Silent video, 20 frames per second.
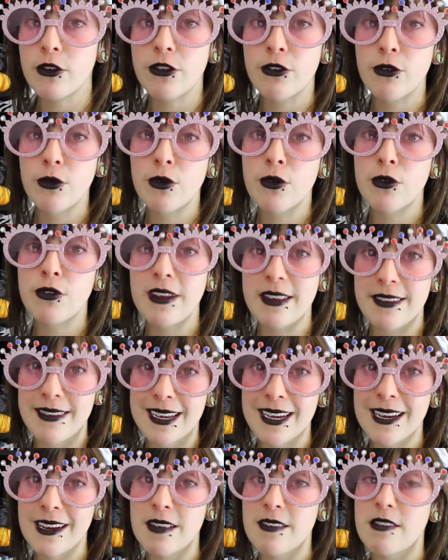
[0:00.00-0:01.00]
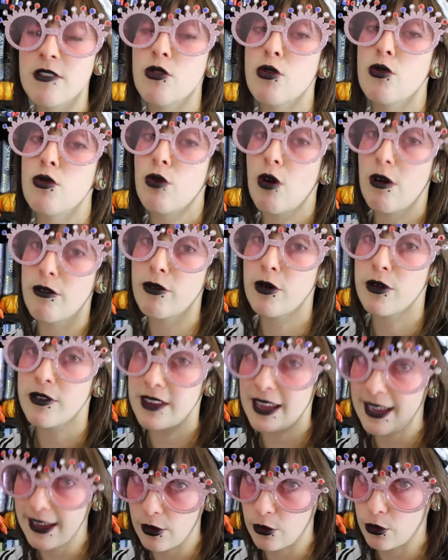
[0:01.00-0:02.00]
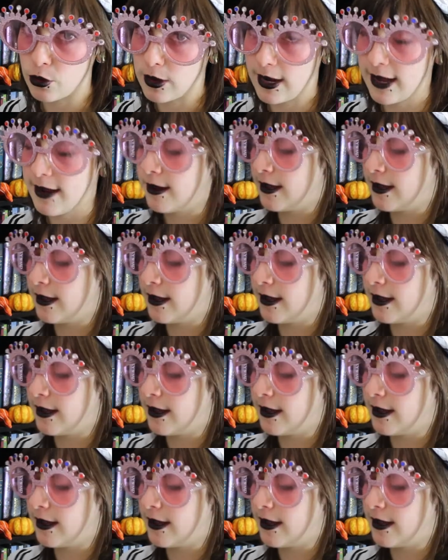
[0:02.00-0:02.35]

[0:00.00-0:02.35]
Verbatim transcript: cette série existe donc en français et en anglais.